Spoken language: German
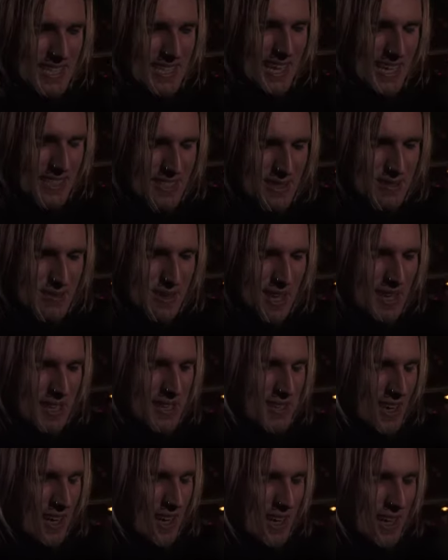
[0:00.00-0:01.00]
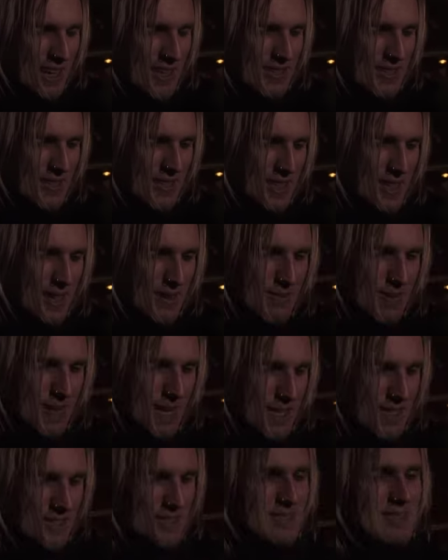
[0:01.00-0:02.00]
Ganz im Gegenteil. Also ähm,
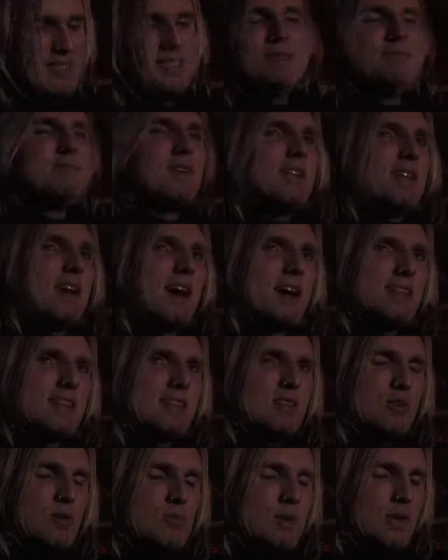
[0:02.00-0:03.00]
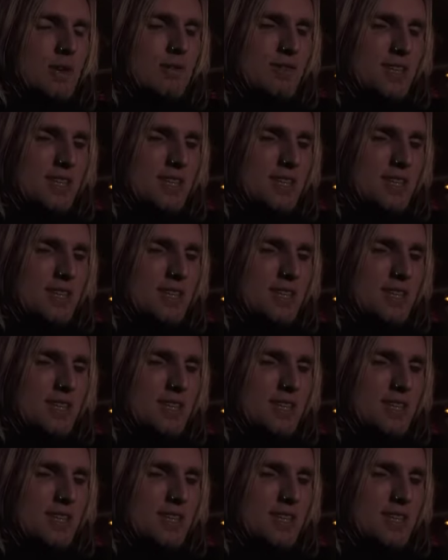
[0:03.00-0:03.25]
erstens sieht man ja an den üblichen